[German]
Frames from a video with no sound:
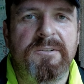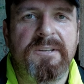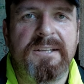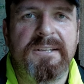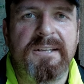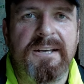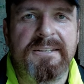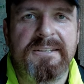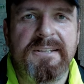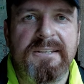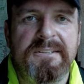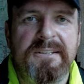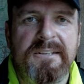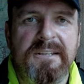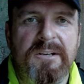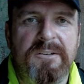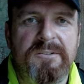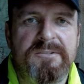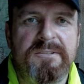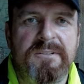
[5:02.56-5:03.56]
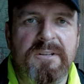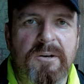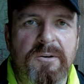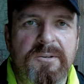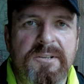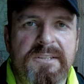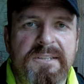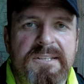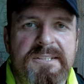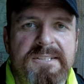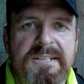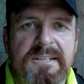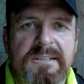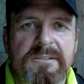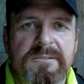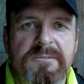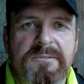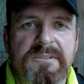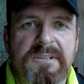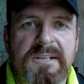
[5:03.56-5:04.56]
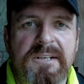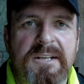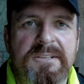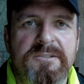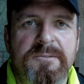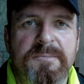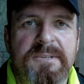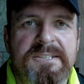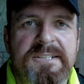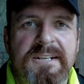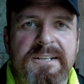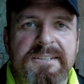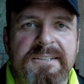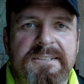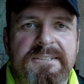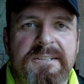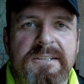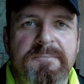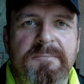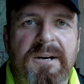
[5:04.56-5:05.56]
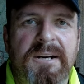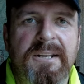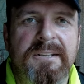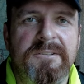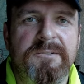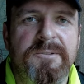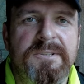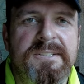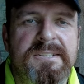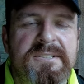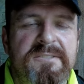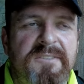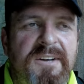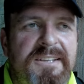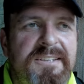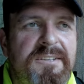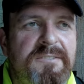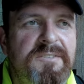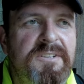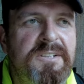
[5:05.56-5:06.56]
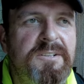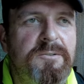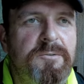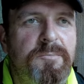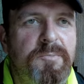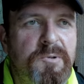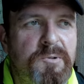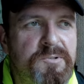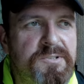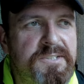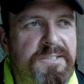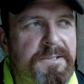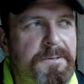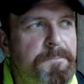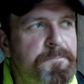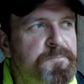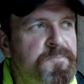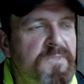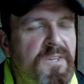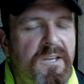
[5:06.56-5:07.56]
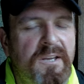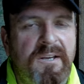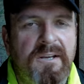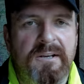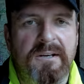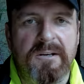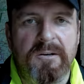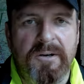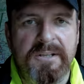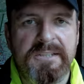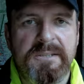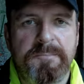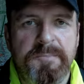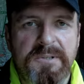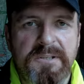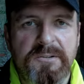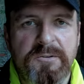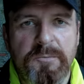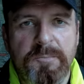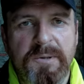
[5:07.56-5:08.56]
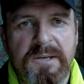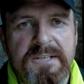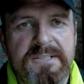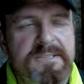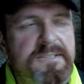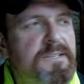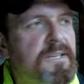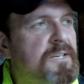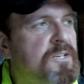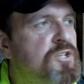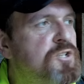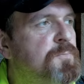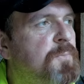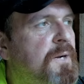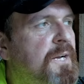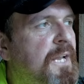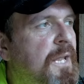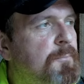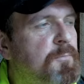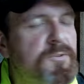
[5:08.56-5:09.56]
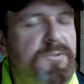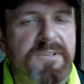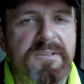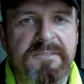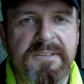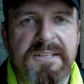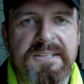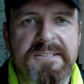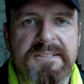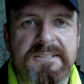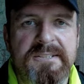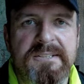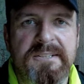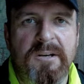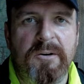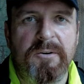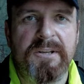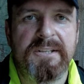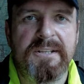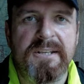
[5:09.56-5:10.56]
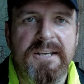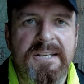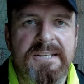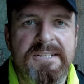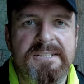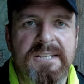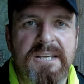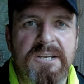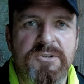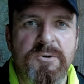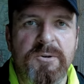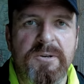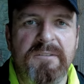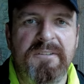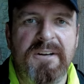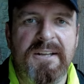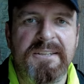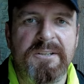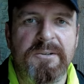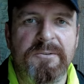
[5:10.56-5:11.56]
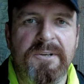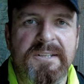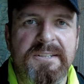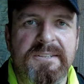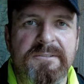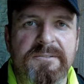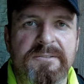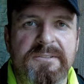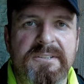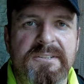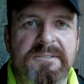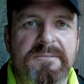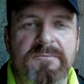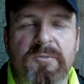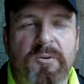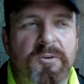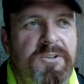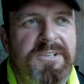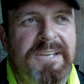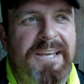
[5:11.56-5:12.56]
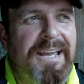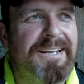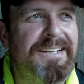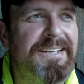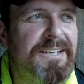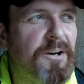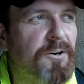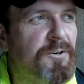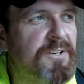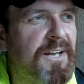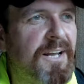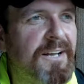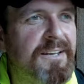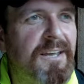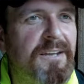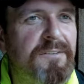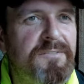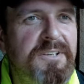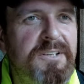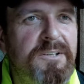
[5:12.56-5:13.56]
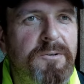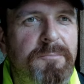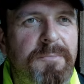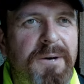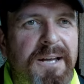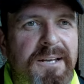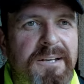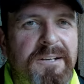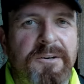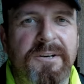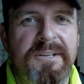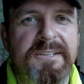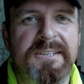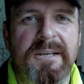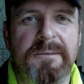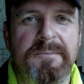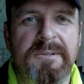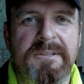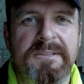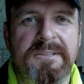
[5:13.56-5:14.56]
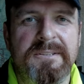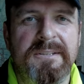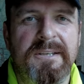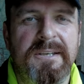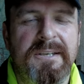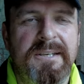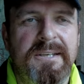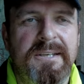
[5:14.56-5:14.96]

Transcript: oder anderen da draußen auch interessant und da kann schon mal sein, dass ich mal ein kurzes Wandervideo poste. Äh, heute bin ich übrigens in der Ischbergklamm unterwegs. Das ist auch ein sehr schöner Wanderort und ich wollte eigentlich auch gar kein Video machen heute, aber ich